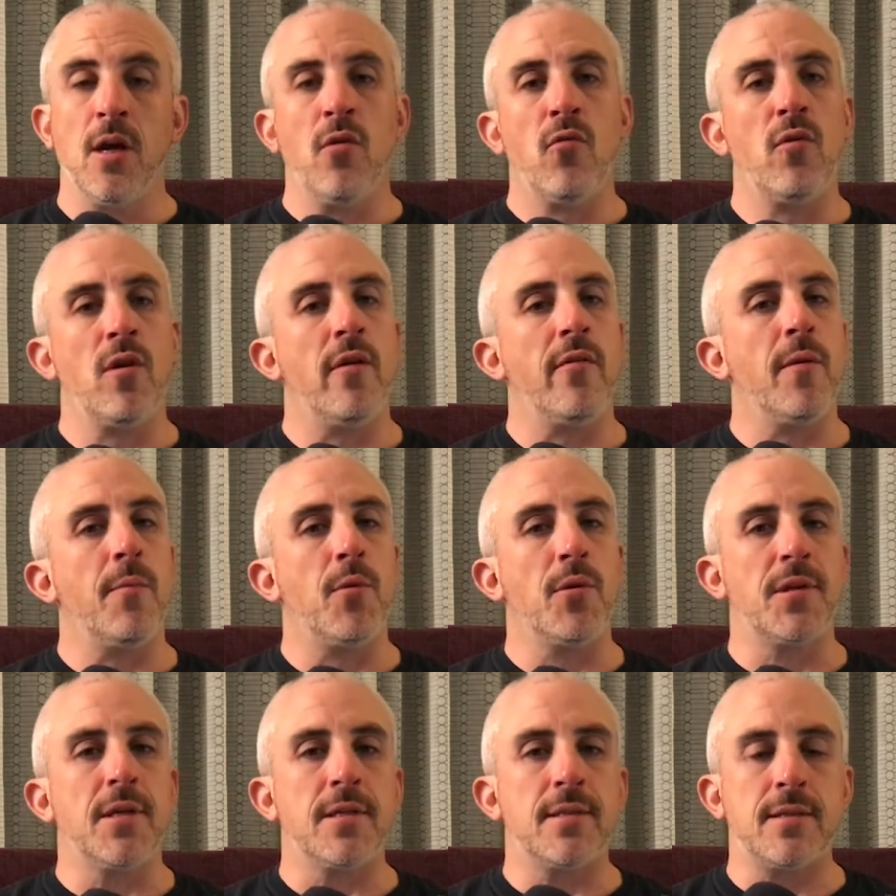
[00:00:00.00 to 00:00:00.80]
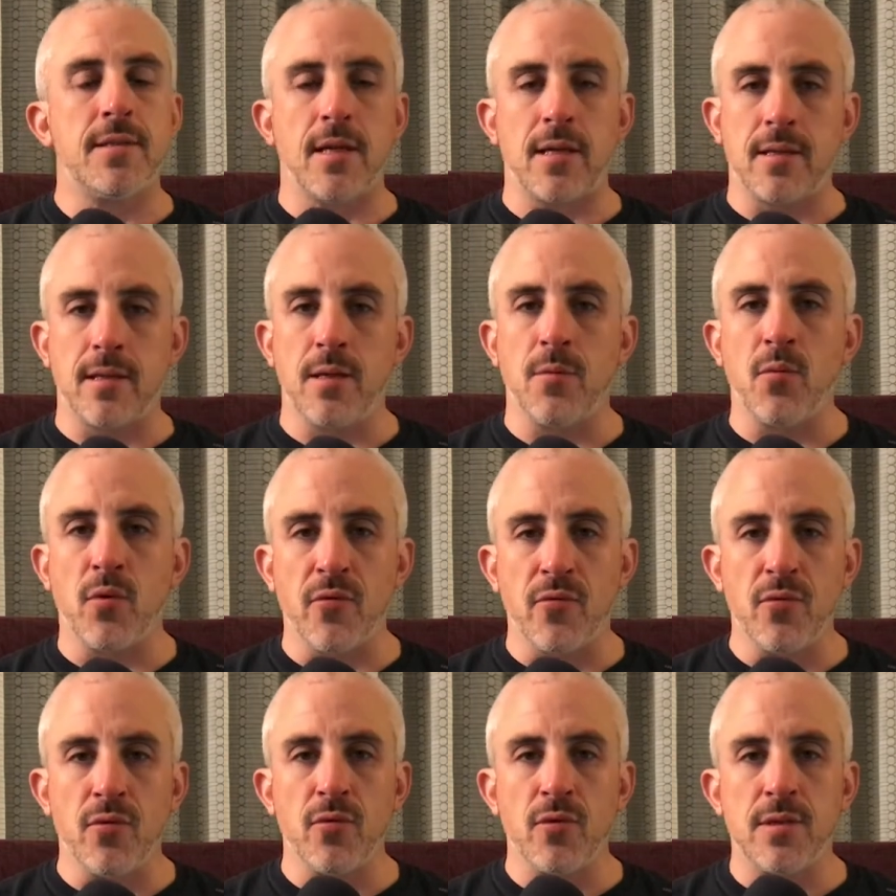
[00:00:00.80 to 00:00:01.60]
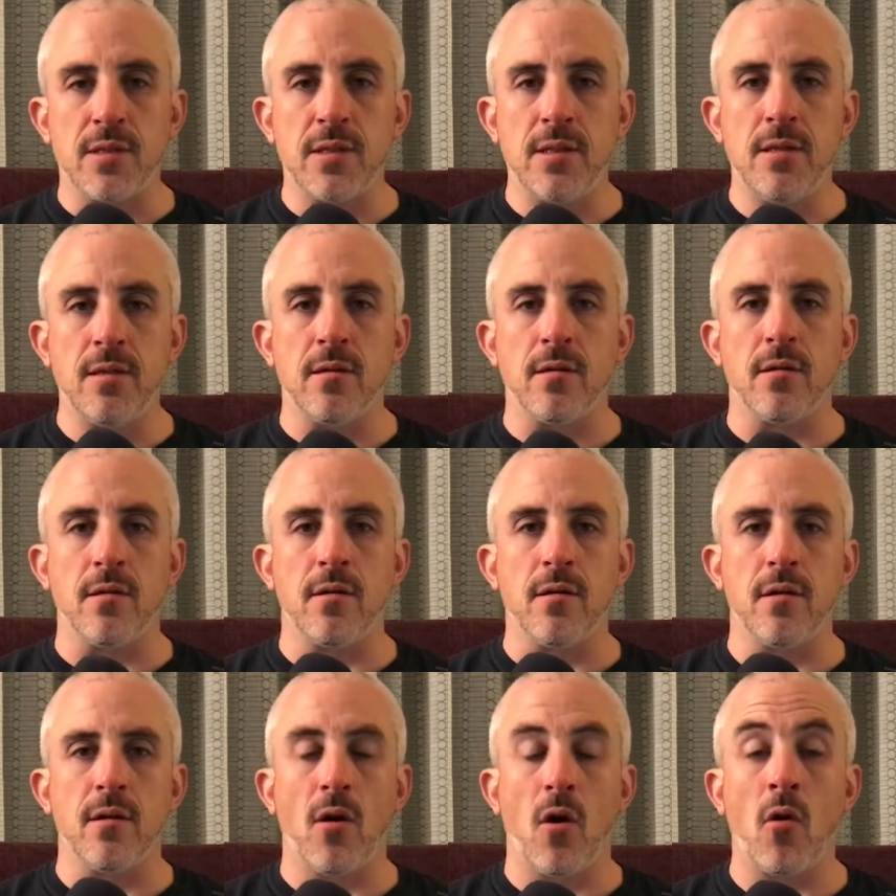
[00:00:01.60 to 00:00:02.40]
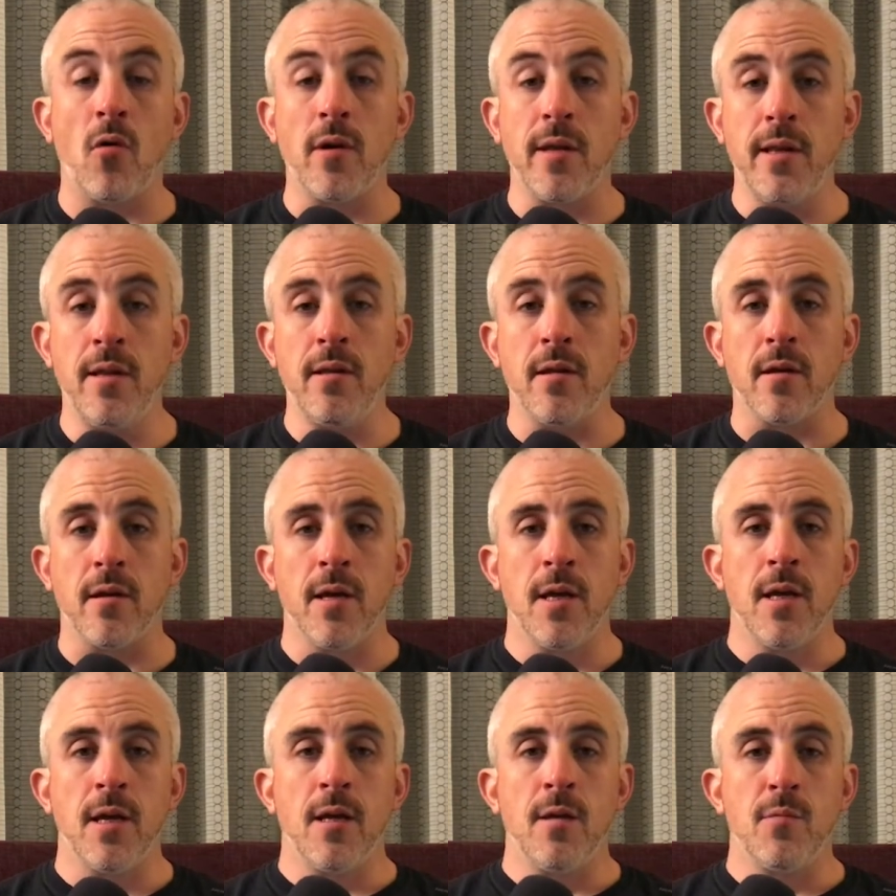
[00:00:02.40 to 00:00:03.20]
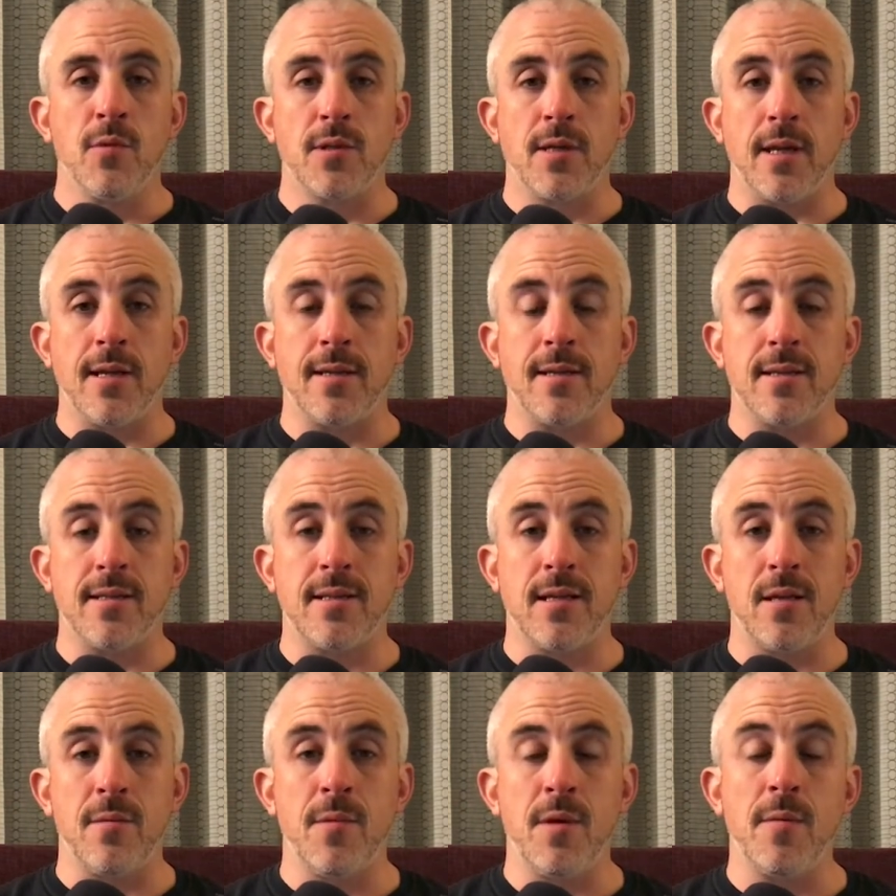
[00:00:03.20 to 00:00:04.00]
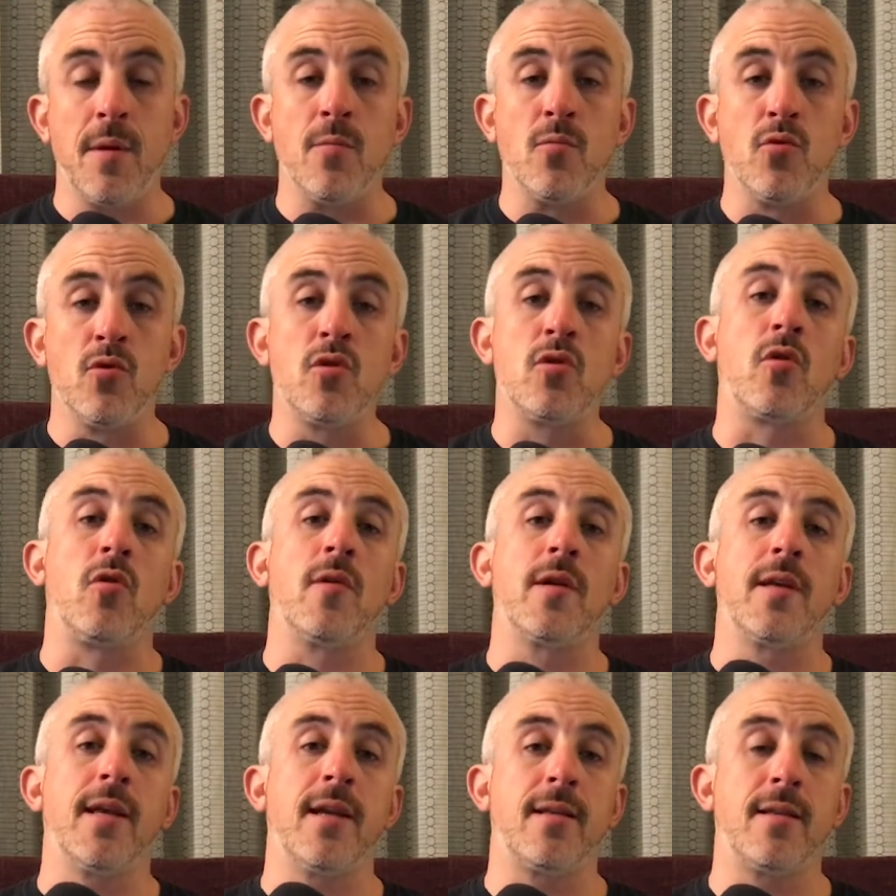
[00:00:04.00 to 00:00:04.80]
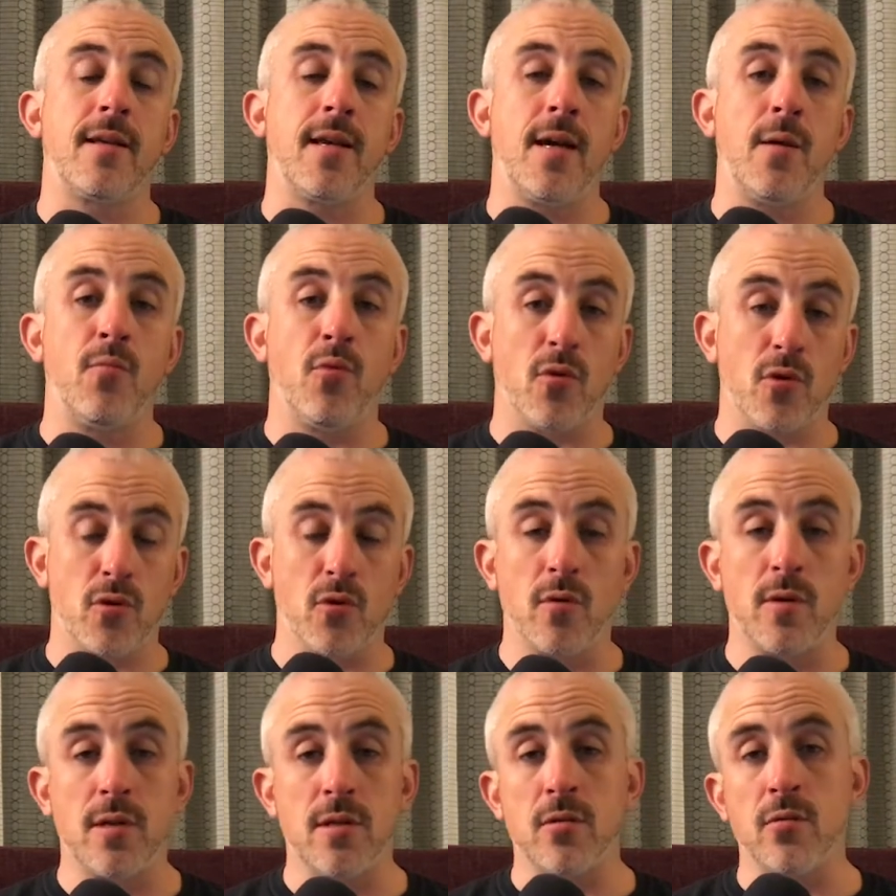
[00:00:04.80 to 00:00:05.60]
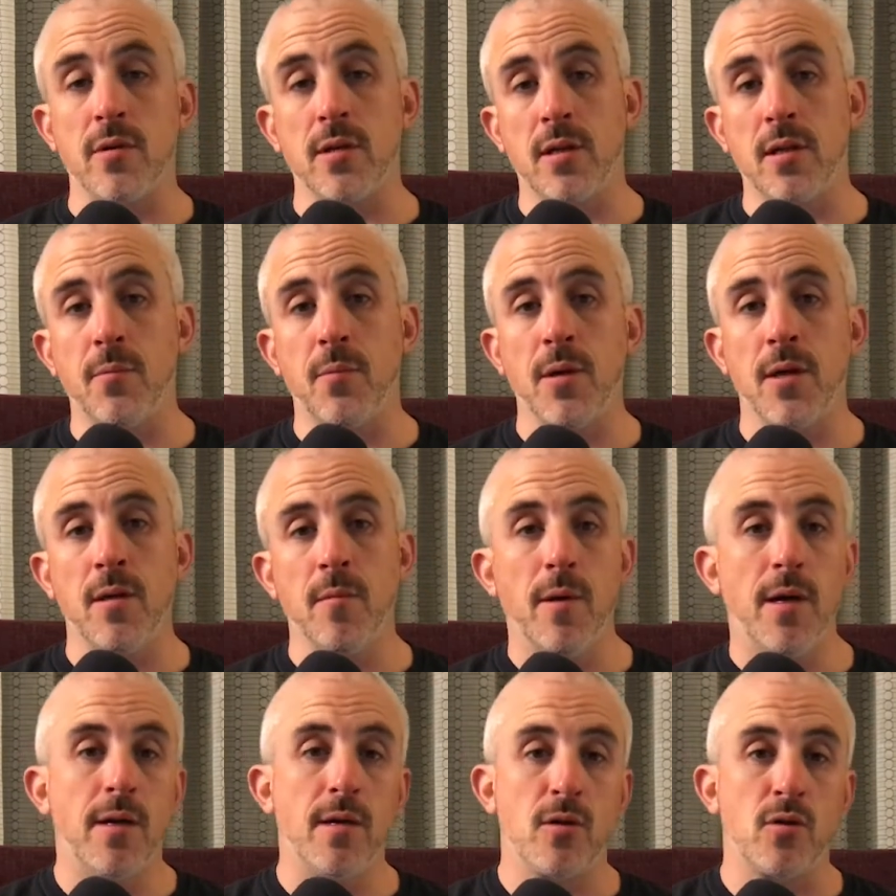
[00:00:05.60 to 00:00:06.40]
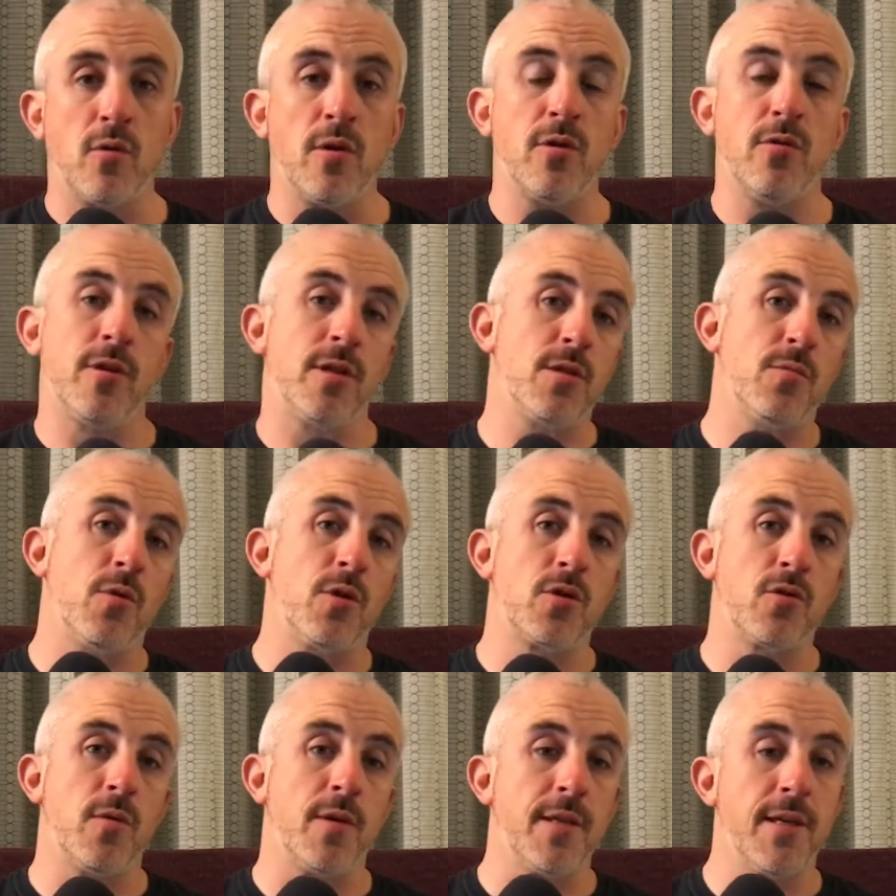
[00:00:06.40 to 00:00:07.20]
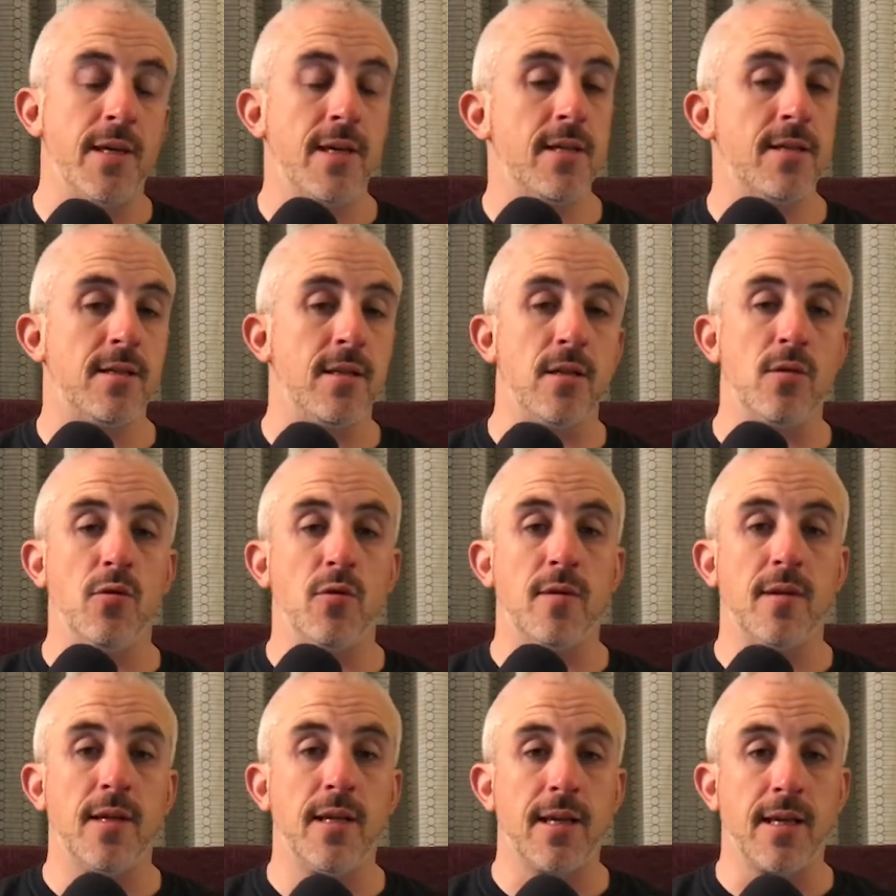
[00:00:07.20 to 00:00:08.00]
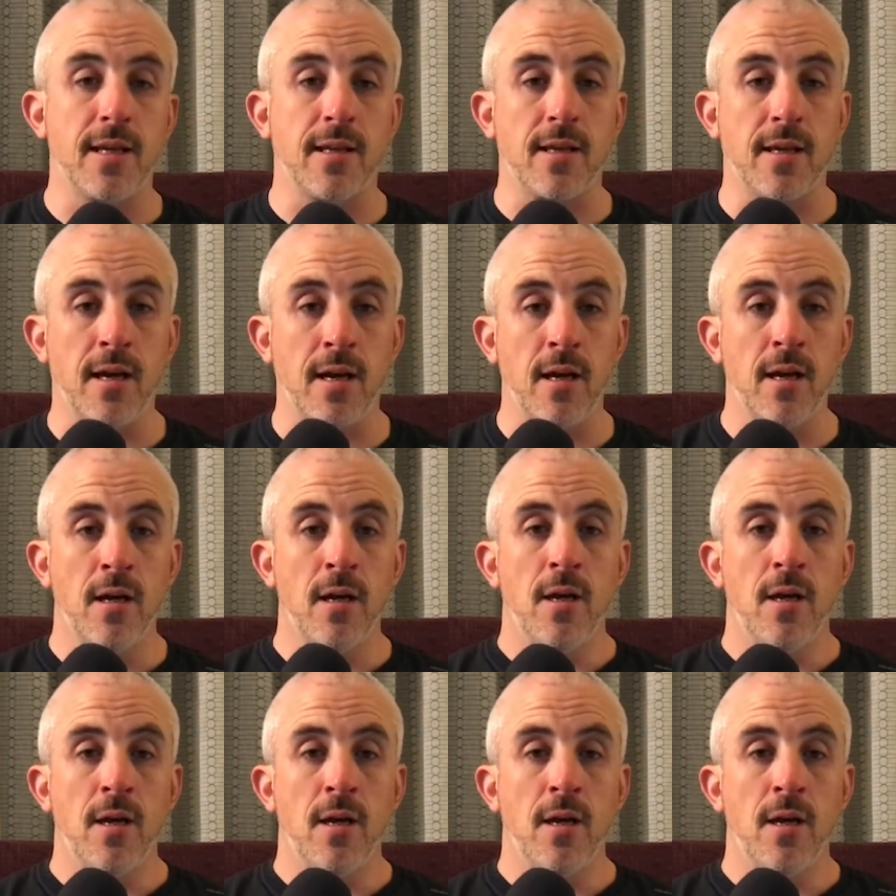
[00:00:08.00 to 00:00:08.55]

vous l'avez peut-être certainement vu aussi euh, en ligne puisqu'elle était streamée même jusqu'en 4K pour ceux qui sont équipés bah, soit de Xbox One S et de télé 4K,